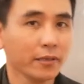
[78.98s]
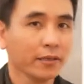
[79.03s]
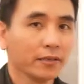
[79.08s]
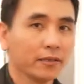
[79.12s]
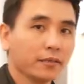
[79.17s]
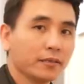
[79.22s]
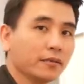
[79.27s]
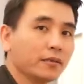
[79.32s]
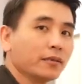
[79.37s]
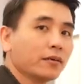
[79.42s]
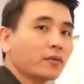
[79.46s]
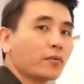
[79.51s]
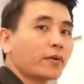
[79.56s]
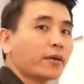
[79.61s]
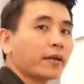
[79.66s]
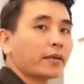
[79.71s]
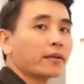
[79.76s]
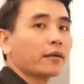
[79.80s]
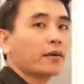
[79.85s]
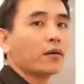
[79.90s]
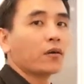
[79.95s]
như quý
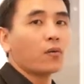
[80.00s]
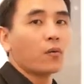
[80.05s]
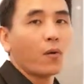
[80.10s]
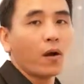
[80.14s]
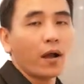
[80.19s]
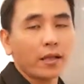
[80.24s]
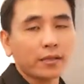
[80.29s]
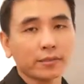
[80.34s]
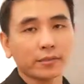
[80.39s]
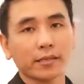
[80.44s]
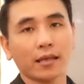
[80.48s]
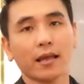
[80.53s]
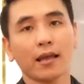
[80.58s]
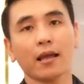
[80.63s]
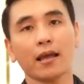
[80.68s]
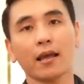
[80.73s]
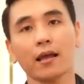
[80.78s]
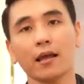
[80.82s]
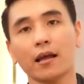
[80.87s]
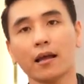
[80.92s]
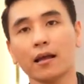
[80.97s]
khách ở quá
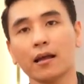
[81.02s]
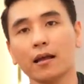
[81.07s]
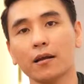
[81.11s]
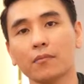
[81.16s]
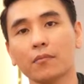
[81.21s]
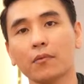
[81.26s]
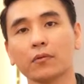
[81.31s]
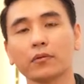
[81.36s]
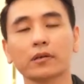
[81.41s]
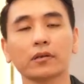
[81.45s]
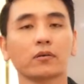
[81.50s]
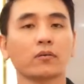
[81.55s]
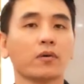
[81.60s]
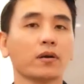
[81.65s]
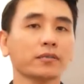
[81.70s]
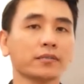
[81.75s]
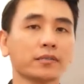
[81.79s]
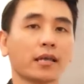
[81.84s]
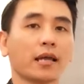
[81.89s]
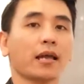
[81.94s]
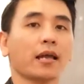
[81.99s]
xa, một nơi
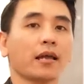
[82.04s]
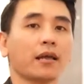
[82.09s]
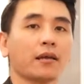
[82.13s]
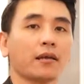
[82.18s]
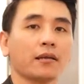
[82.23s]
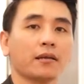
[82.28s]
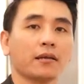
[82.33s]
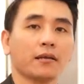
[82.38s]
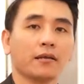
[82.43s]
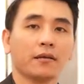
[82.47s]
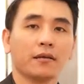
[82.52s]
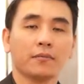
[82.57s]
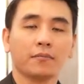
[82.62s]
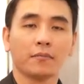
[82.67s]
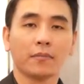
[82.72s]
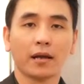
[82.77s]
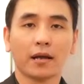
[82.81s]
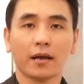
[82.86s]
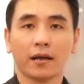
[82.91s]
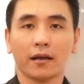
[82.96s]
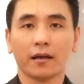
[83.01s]
quá xa
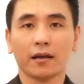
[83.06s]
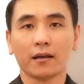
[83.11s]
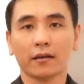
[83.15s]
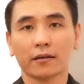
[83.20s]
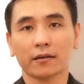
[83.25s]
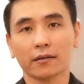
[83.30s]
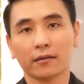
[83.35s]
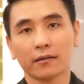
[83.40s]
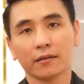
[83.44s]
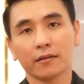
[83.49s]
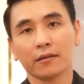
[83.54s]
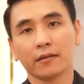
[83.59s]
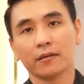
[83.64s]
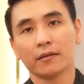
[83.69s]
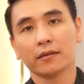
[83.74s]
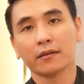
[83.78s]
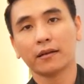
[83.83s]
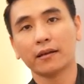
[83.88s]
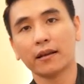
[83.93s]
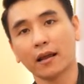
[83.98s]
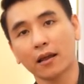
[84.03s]
mà
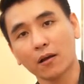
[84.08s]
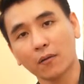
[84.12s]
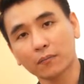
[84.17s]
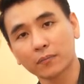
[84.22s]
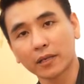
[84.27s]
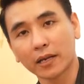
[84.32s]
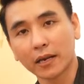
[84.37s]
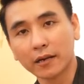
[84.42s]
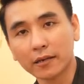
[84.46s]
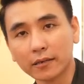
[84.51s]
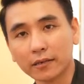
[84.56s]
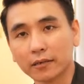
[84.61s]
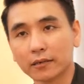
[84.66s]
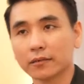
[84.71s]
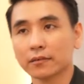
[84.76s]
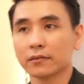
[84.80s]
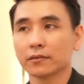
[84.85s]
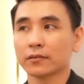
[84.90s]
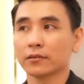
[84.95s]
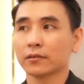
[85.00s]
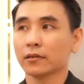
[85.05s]
Kỳ Lân không thể đến
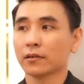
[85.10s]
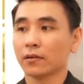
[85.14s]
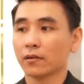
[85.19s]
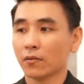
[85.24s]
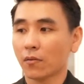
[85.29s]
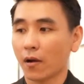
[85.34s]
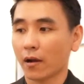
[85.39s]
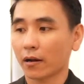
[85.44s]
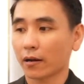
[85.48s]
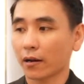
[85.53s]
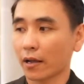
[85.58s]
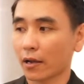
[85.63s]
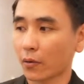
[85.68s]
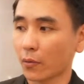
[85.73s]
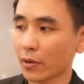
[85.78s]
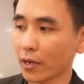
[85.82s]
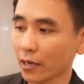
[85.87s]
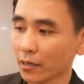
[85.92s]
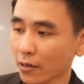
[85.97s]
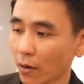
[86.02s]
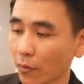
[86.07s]
được, hoặc là
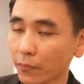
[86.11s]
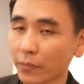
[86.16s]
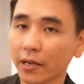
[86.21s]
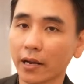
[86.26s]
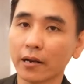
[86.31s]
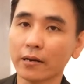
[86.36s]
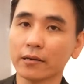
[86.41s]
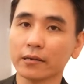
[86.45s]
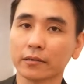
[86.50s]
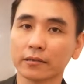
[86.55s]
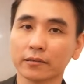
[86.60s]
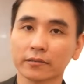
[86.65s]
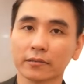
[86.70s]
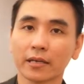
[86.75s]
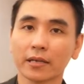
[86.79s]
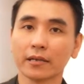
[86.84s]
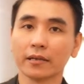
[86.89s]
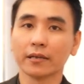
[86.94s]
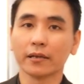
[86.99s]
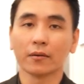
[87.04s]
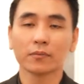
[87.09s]
quý khách không thể đến được
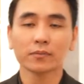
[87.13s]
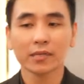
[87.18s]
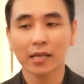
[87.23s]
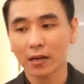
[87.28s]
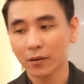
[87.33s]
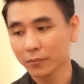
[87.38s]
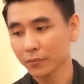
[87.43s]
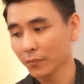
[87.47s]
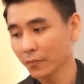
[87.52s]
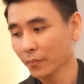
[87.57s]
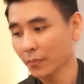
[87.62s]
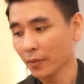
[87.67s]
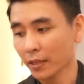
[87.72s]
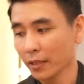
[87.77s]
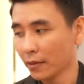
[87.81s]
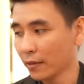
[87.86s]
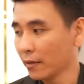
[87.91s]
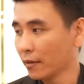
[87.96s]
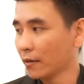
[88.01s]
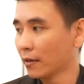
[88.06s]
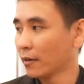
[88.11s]
thì không sao,
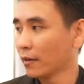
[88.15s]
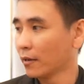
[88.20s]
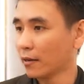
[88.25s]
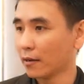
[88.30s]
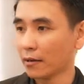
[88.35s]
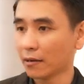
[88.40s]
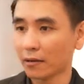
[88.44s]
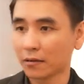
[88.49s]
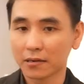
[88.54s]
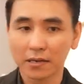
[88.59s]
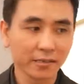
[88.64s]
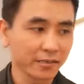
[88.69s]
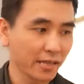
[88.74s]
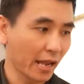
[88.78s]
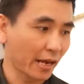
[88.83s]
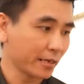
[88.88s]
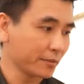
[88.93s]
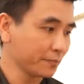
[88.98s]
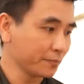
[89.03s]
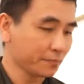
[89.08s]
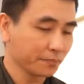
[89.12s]
đơn
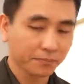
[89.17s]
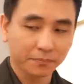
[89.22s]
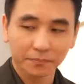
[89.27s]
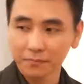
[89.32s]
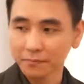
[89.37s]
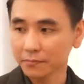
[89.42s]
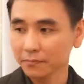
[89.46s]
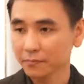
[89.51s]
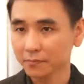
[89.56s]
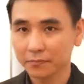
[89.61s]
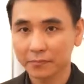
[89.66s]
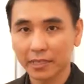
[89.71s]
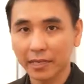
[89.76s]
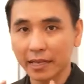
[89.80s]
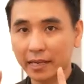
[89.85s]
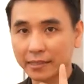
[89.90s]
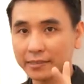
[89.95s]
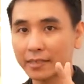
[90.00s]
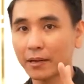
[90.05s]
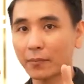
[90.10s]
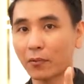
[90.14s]
giản lắm. Kỳ
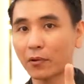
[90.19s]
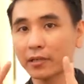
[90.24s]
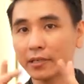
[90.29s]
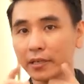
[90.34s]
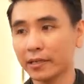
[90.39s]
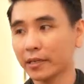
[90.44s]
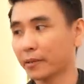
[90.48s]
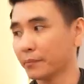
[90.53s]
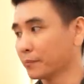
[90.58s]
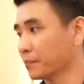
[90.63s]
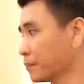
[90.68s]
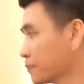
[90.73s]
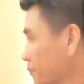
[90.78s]
Lân sẽ làm một cái thí nghiệm